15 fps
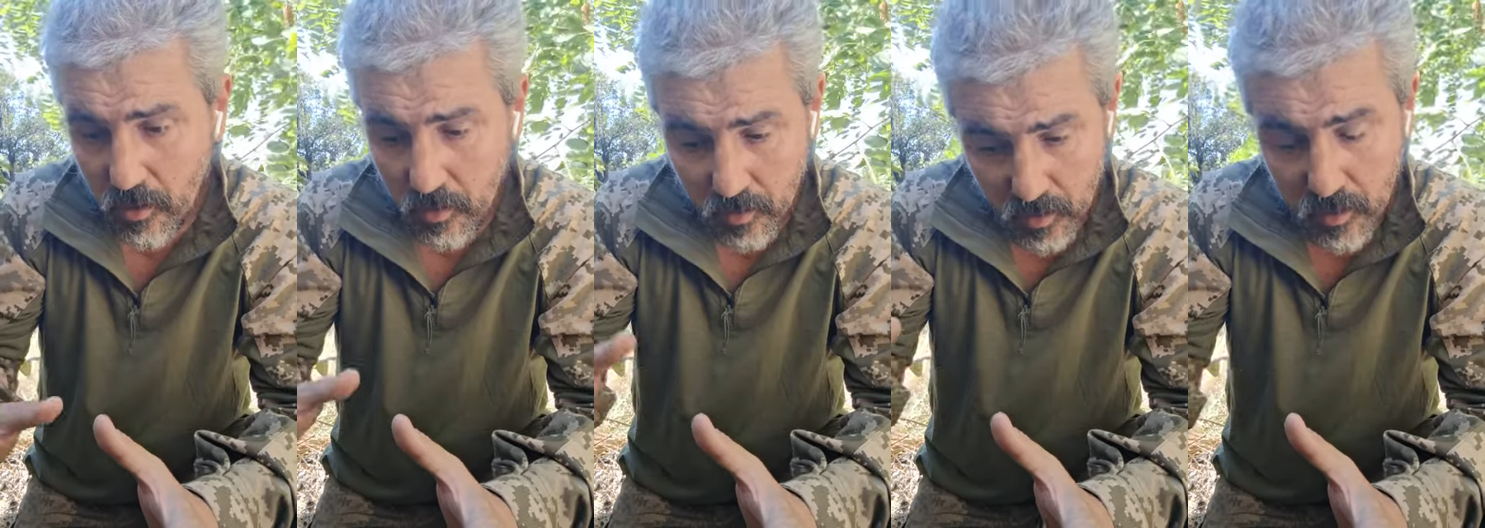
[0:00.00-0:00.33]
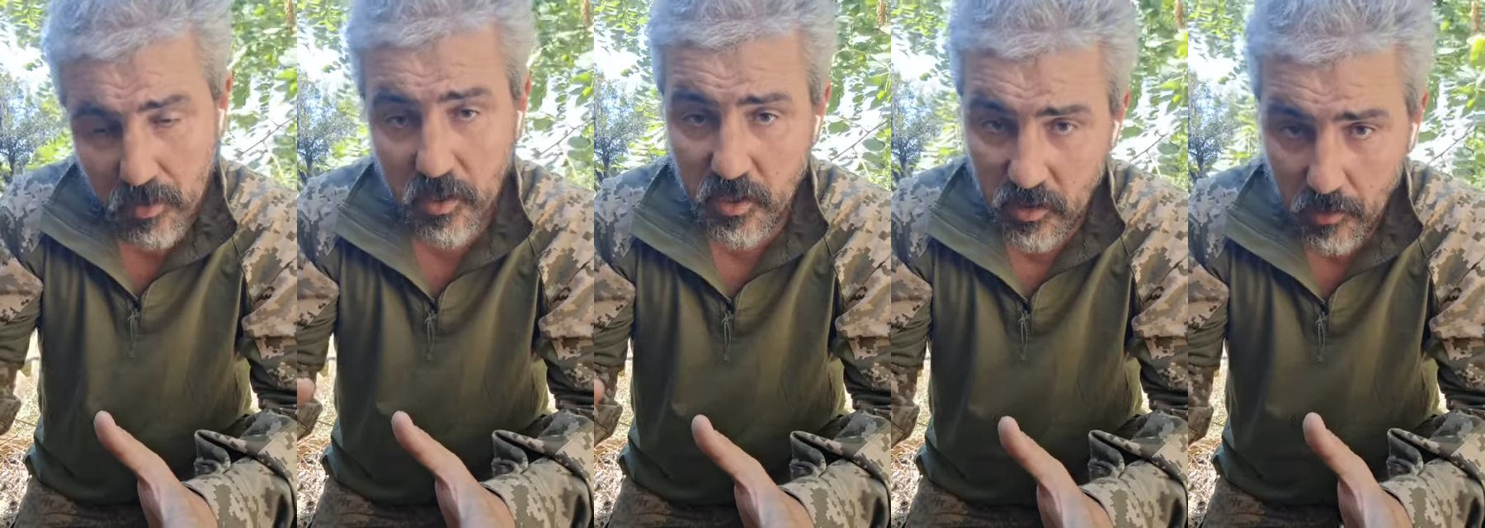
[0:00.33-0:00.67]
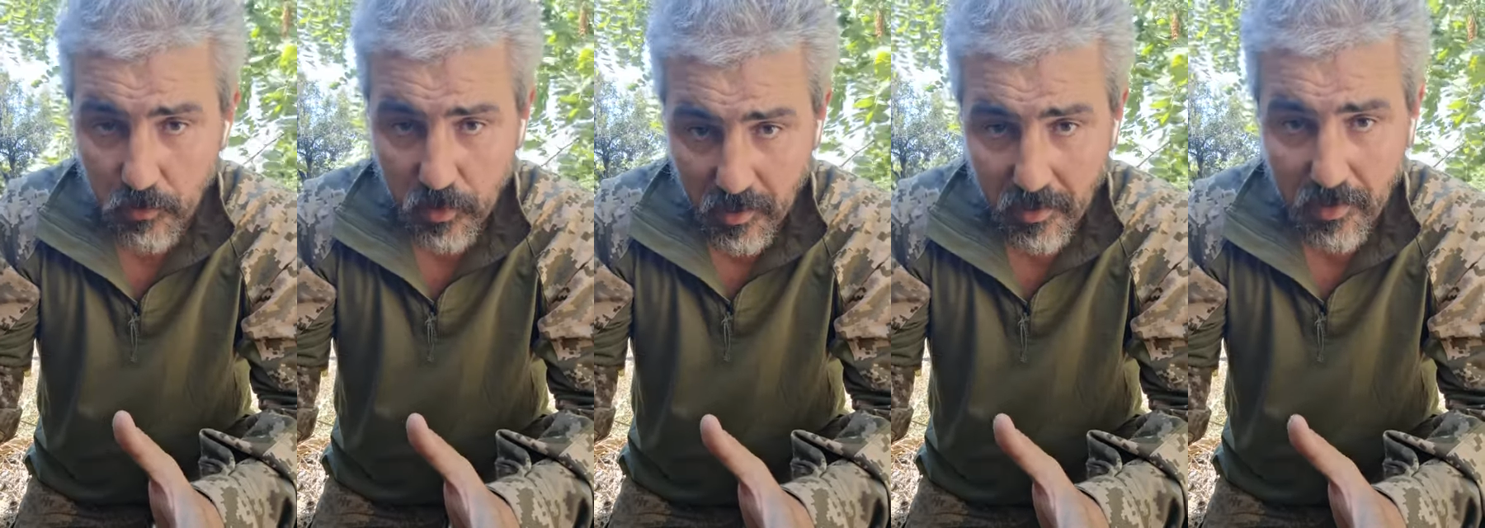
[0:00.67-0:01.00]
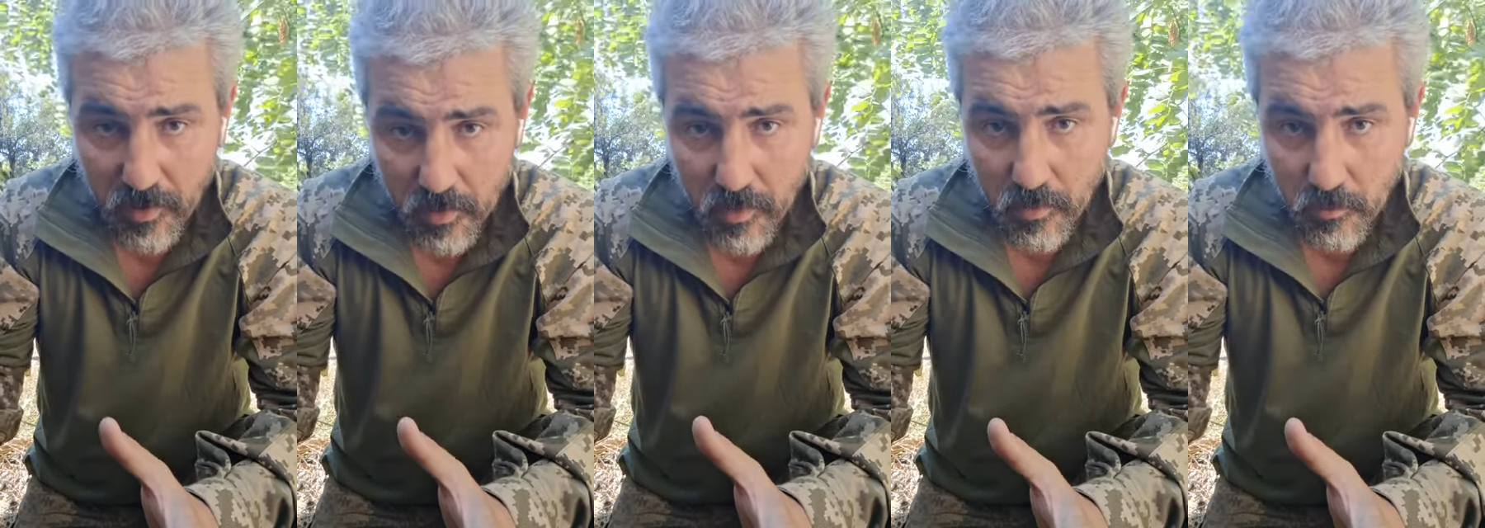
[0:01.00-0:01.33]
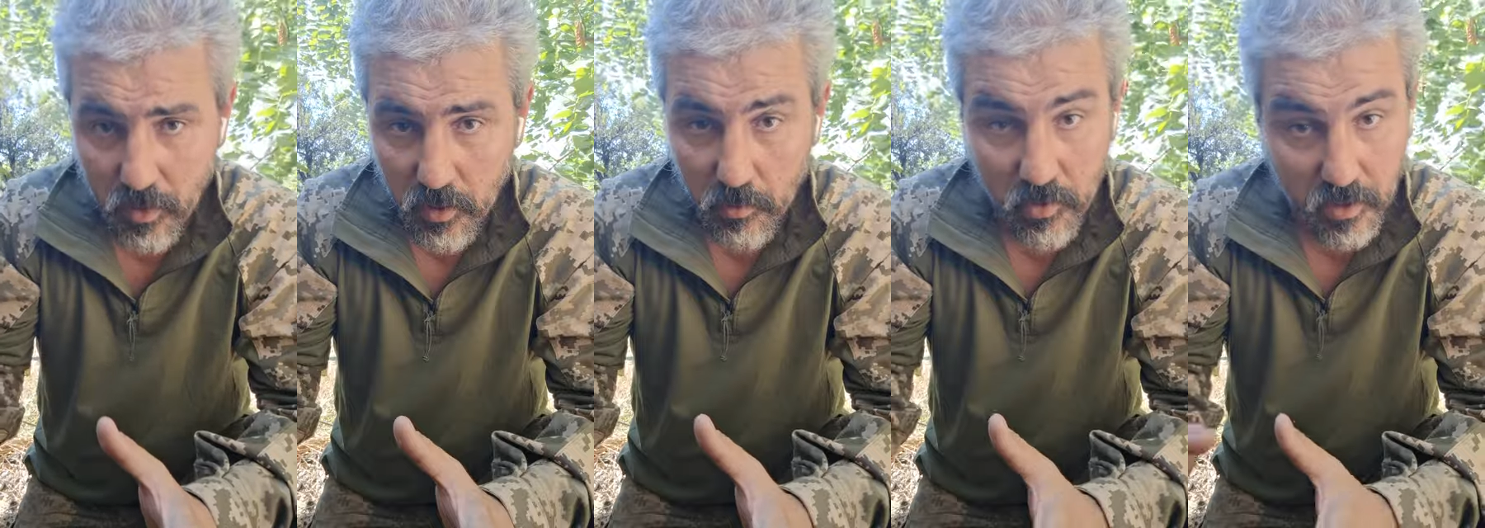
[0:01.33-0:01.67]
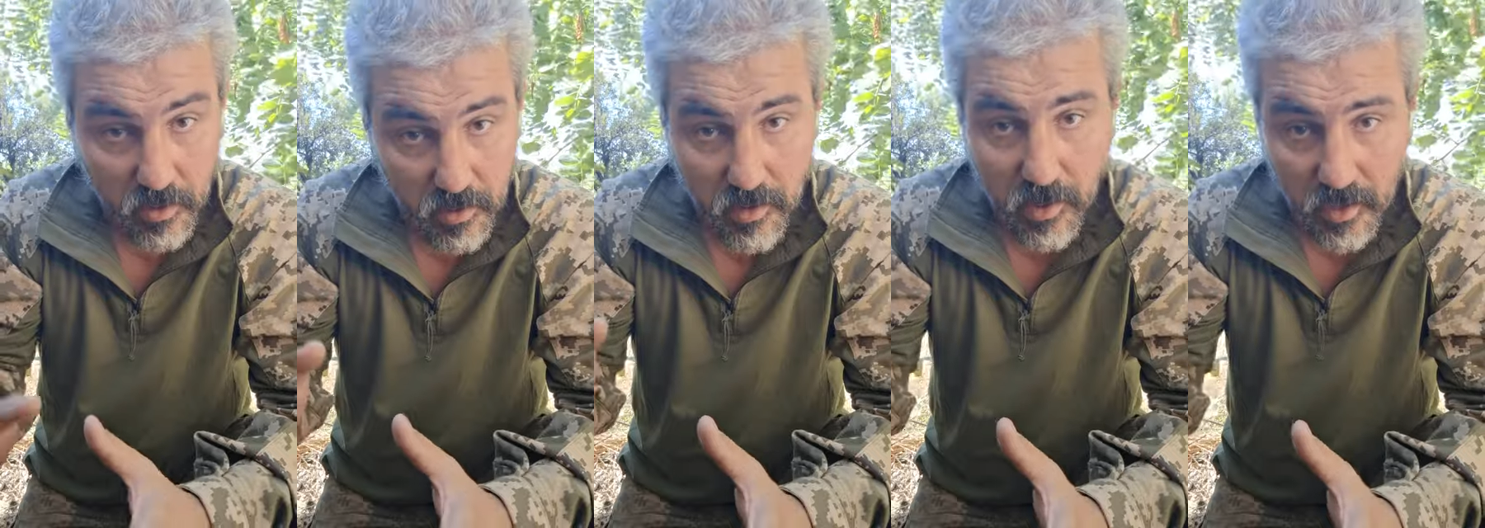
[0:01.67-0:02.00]
Конечно, правильнее было бы,
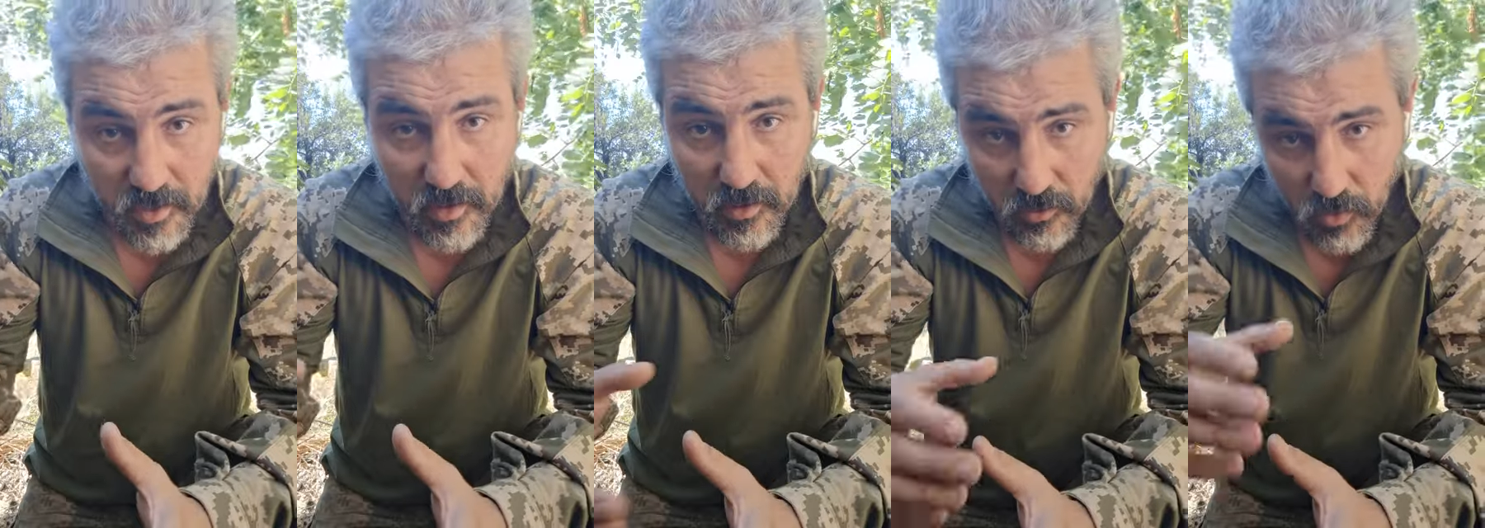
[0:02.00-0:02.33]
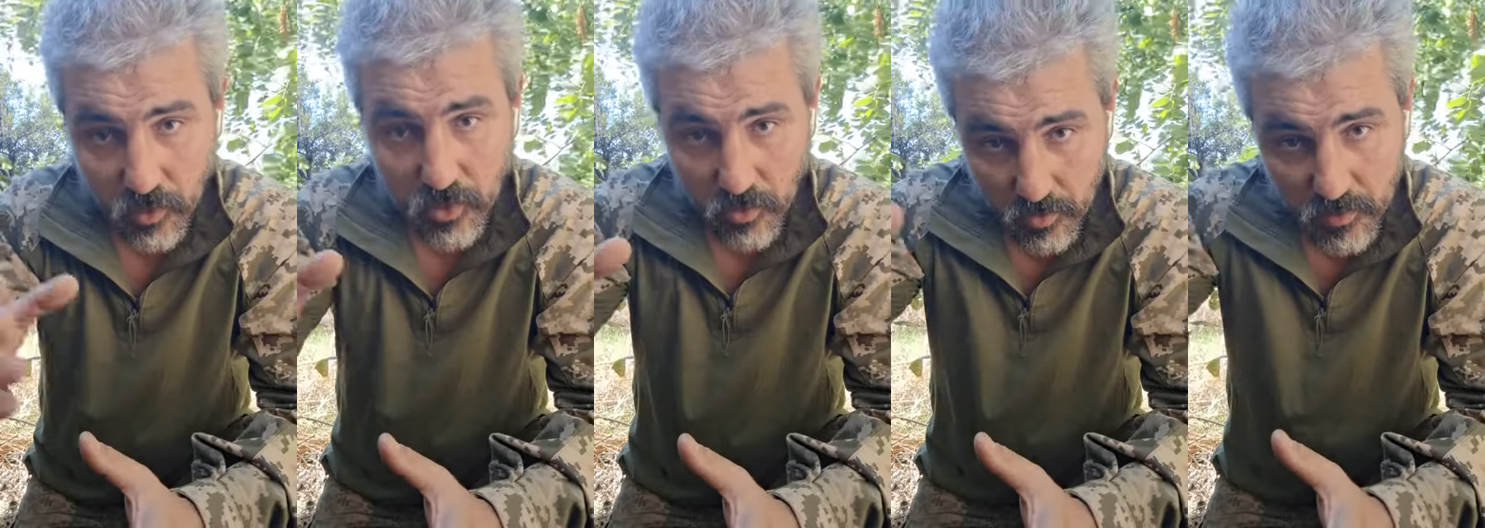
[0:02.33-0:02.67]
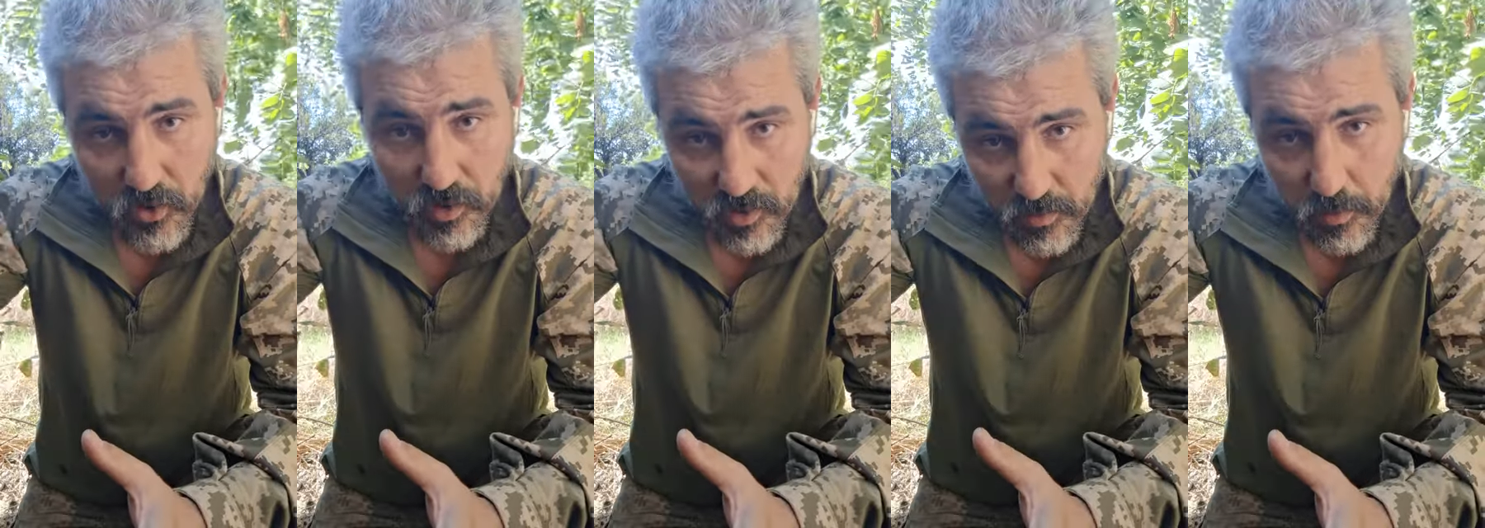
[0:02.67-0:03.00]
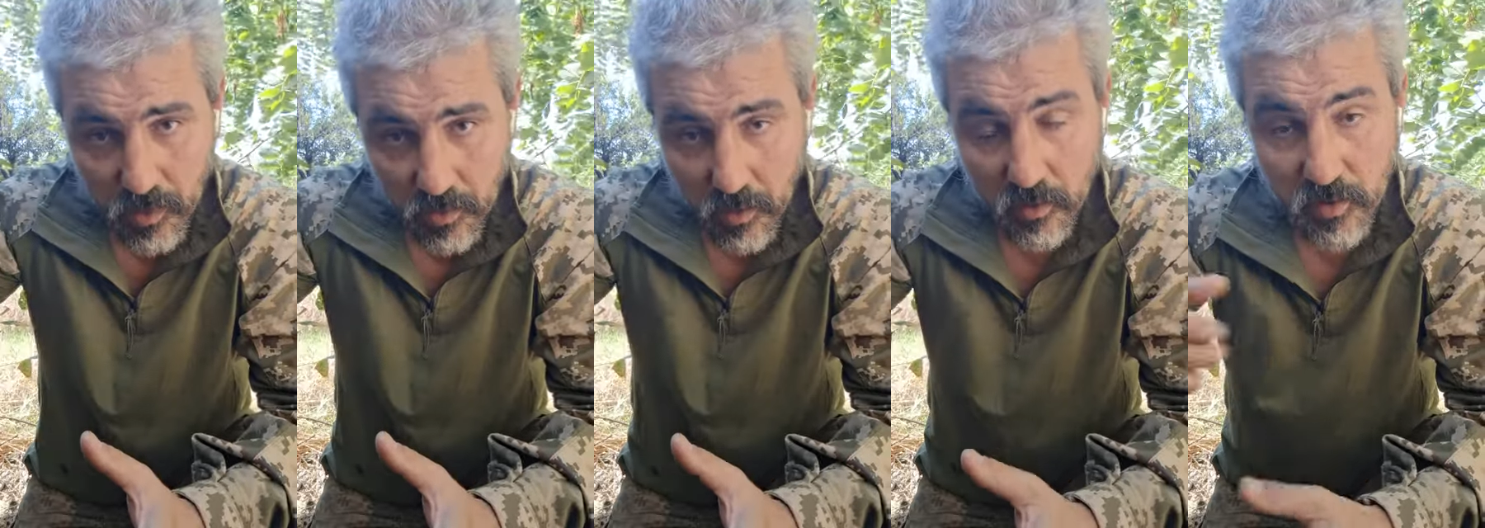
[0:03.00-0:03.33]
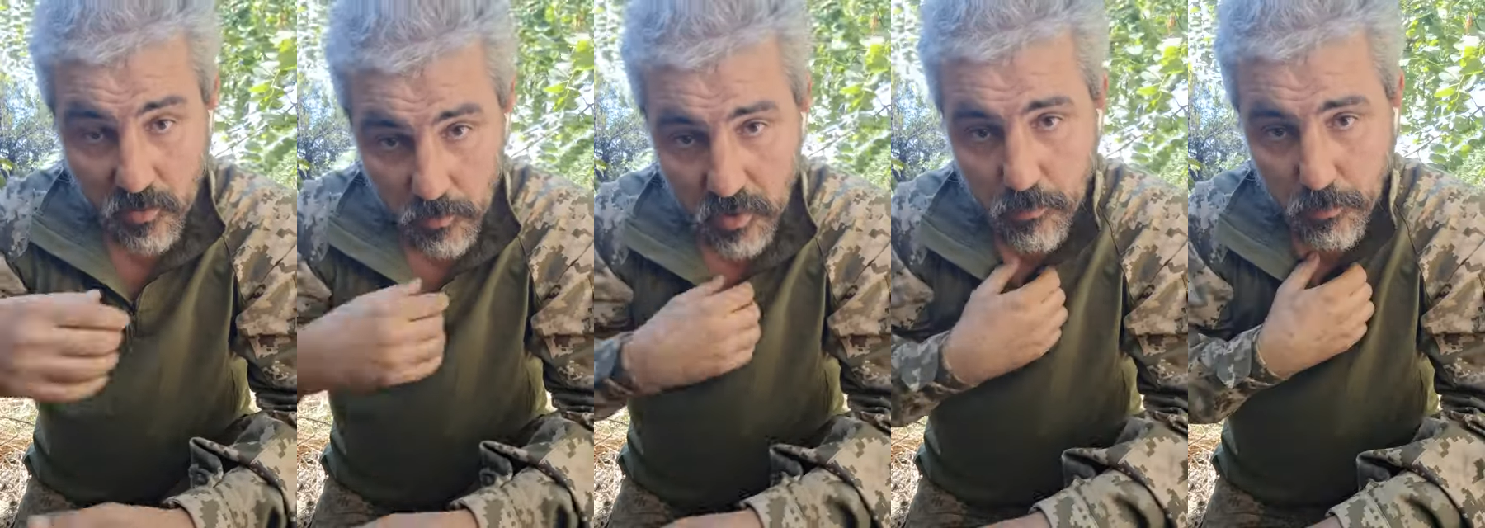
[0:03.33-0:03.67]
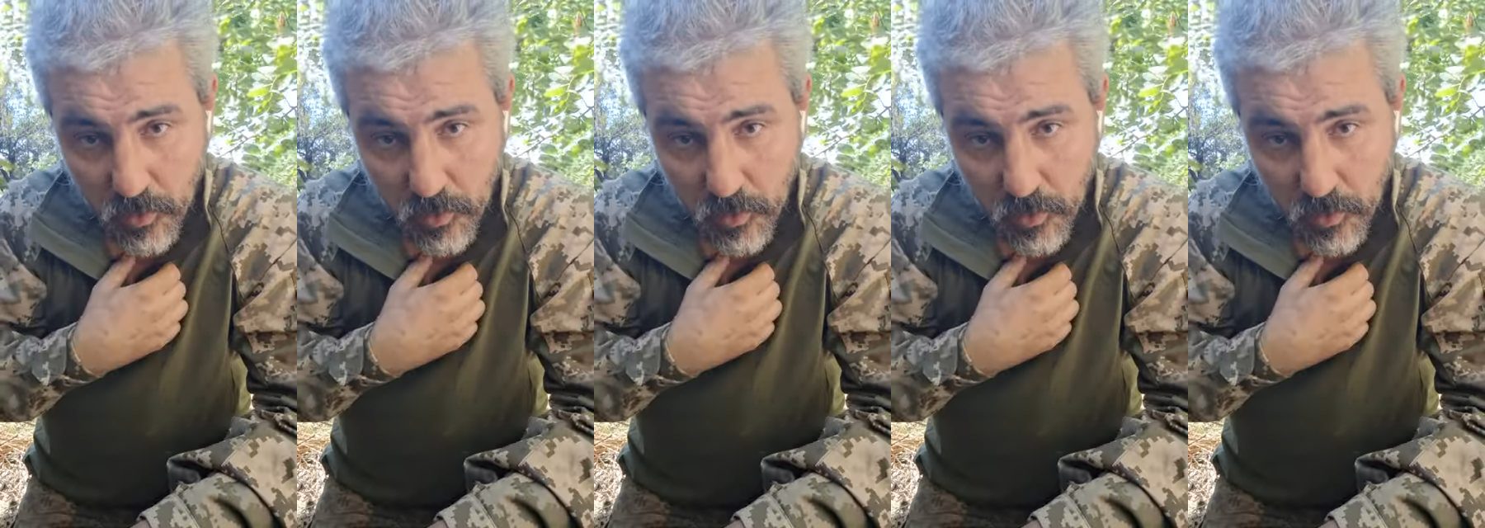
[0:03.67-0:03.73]
и я за то, чтобы через поколение...